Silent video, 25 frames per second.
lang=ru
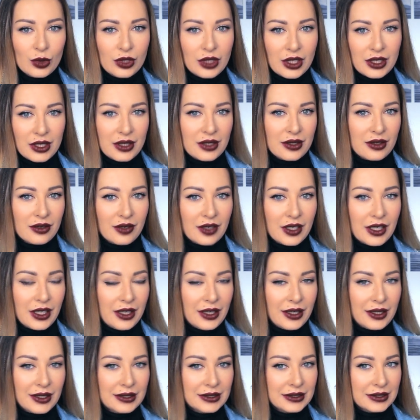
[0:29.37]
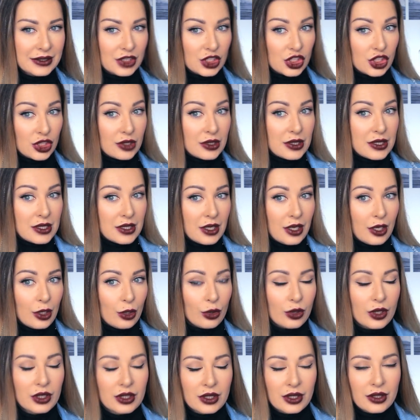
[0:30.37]
но тонирование я
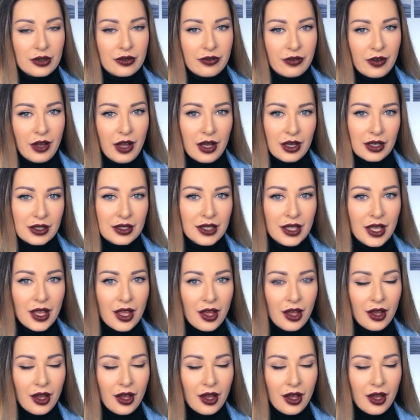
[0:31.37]
желтею, это факт.